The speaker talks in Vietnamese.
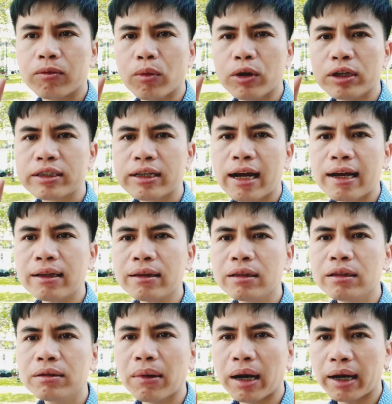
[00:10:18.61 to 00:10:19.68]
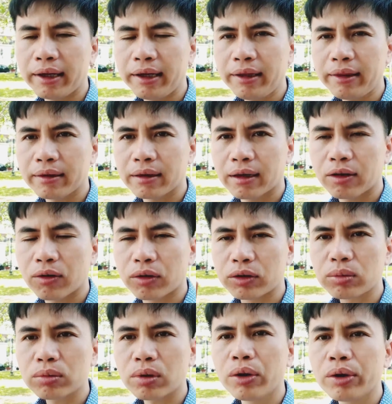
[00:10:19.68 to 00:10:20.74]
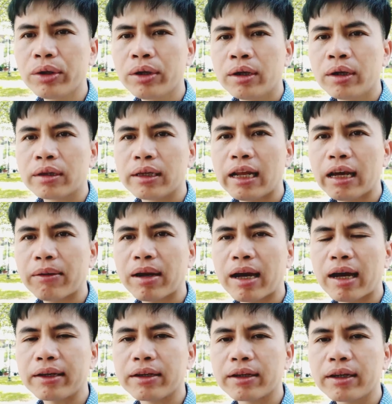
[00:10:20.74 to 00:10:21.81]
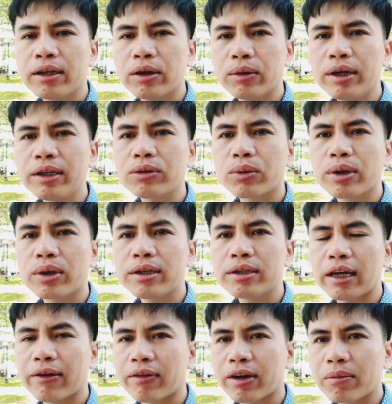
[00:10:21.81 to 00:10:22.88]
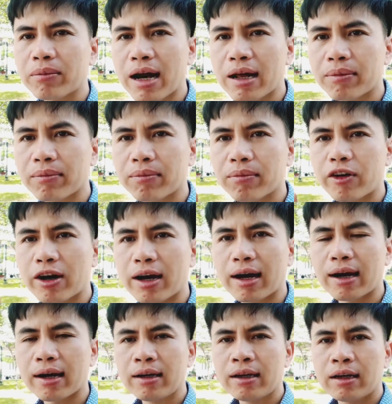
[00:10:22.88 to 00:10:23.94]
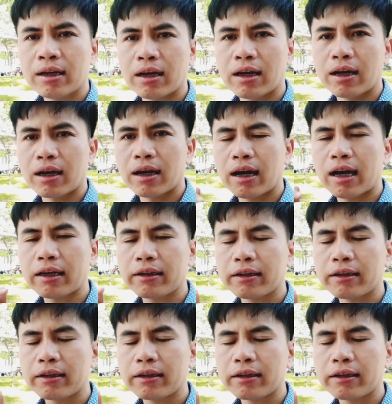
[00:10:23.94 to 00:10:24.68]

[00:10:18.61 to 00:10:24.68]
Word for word: buổi sáng thứ bảy à, của chúng tôi thì đem lại những cái hữu ích cho quý anh chị em và các bạn và à,